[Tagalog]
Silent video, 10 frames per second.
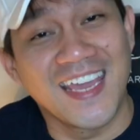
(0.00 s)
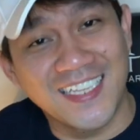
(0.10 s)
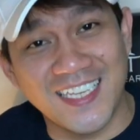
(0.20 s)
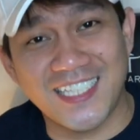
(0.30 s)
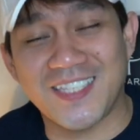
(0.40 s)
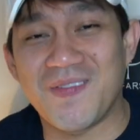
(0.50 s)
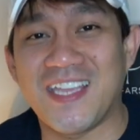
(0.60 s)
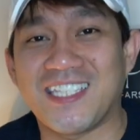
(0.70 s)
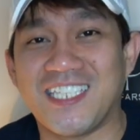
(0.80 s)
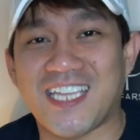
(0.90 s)
this is
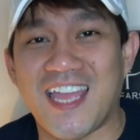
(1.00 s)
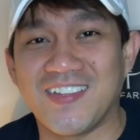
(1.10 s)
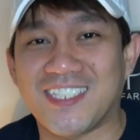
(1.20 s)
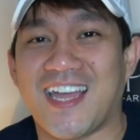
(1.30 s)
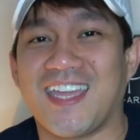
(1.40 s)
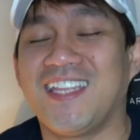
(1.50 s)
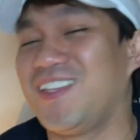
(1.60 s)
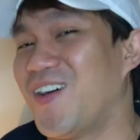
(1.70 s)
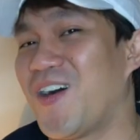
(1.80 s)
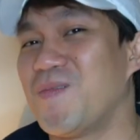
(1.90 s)
Amazing Janice, ang
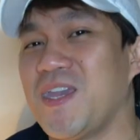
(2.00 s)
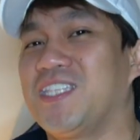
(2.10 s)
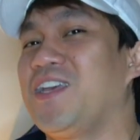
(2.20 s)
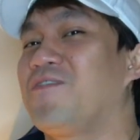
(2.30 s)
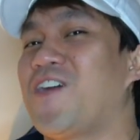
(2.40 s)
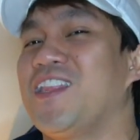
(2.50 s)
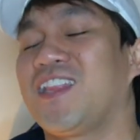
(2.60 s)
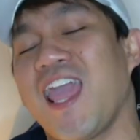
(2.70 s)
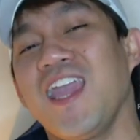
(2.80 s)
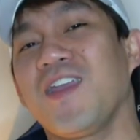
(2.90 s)
inyong amazing friend.
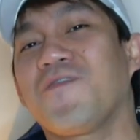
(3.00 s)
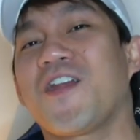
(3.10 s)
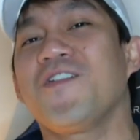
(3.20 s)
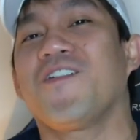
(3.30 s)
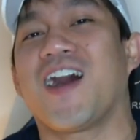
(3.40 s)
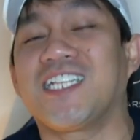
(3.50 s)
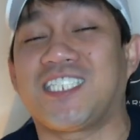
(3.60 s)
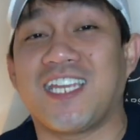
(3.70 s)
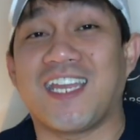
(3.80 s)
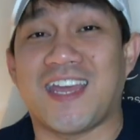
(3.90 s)
Thank you for
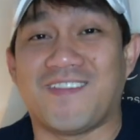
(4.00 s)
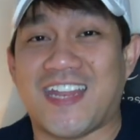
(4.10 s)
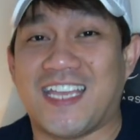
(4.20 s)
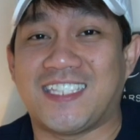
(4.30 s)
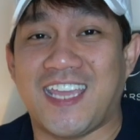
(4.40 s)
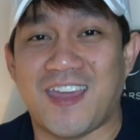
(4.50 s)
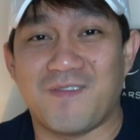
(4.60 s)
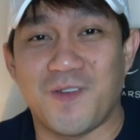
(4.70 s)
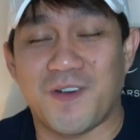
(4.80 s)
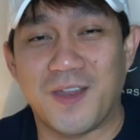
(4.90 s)
watching and have a nice day,
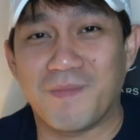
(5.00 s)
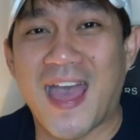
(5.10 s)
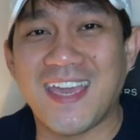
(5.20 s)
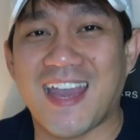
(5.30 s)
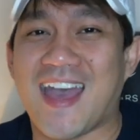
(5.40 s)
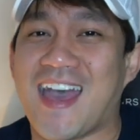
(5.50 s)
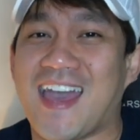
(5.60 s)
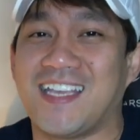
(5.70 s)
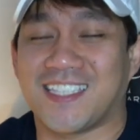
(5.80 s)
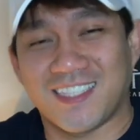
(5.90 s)
everyone. Bye,
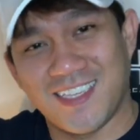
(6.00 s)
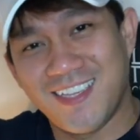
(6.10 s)
guys!